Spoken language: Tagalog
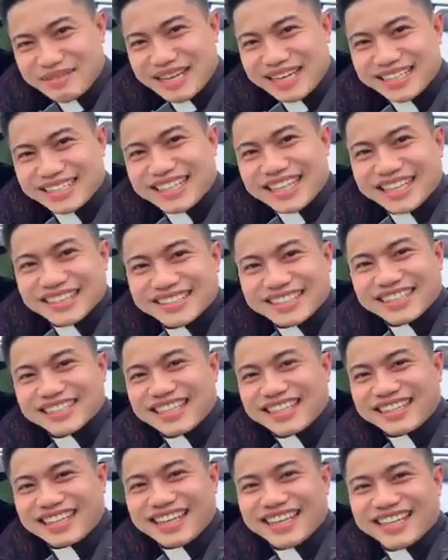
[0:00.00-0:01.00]
na Marites ang
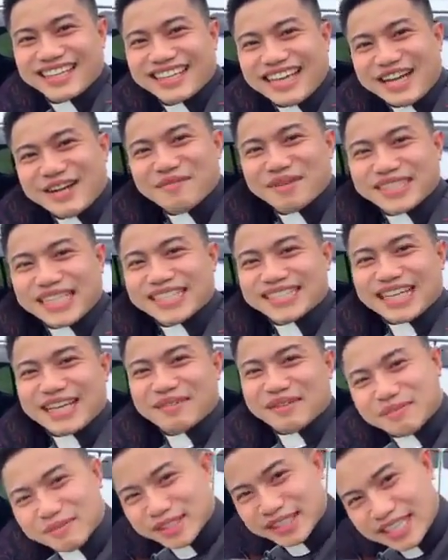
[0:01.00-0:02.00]
dating. Ano
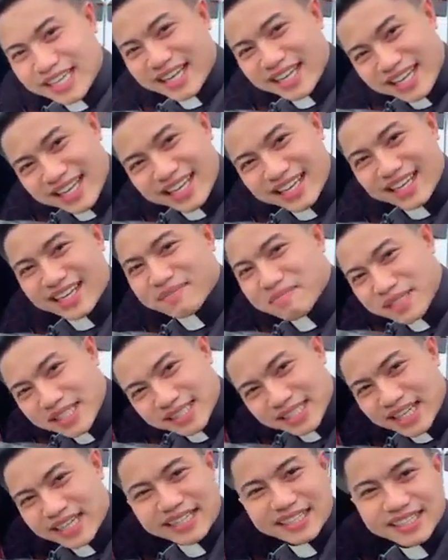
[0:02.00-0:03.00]
masasabi mo sa
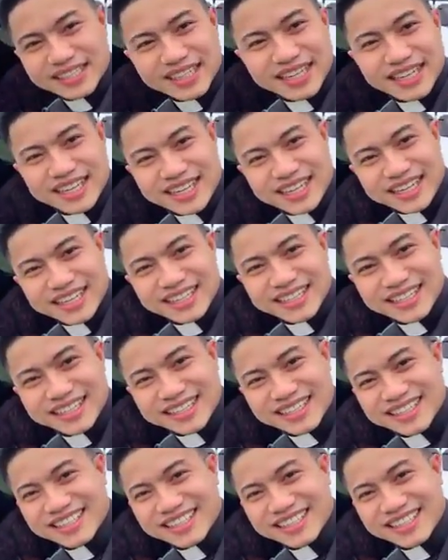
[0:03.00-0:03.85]
misa kanina?